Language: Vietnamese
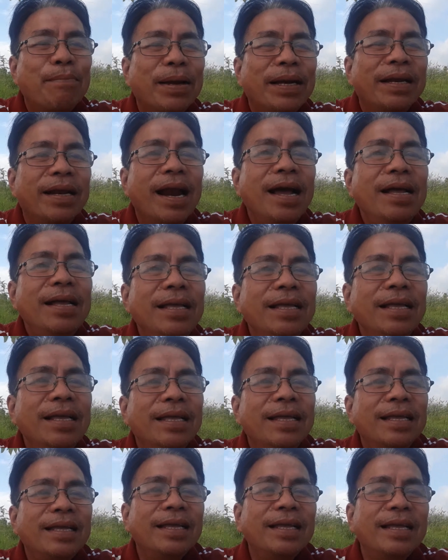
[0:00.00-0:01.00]
mà đứng
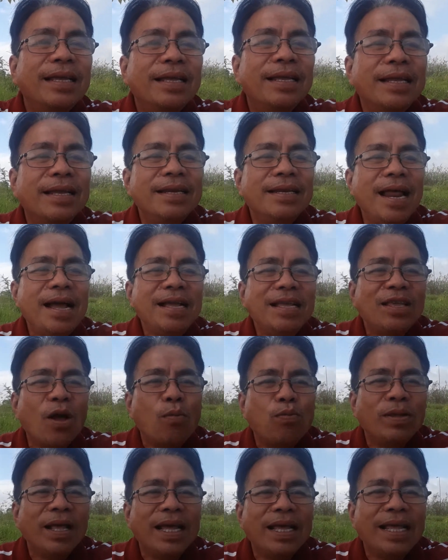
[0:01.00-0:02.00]
đứng
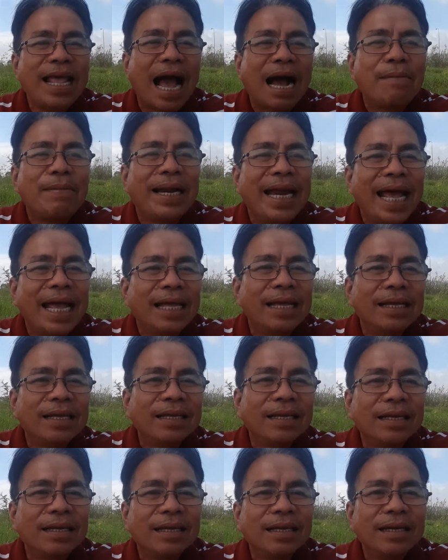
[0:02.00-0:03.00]
chung với vợ mày đây
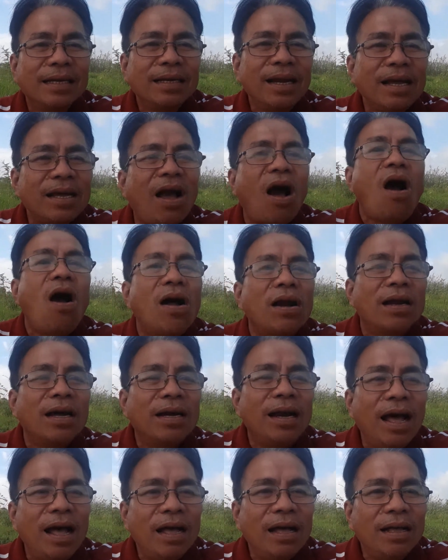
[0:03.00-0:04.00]
con
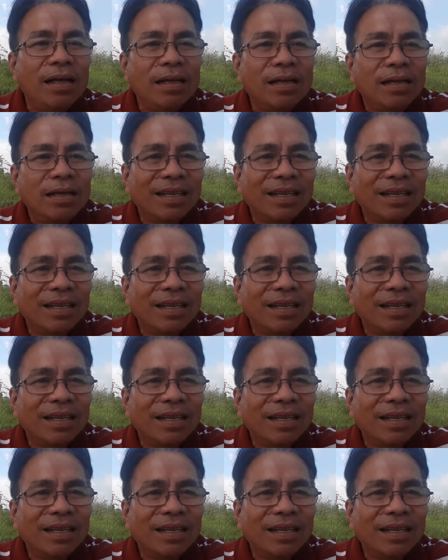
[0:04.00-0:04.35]
nữa đó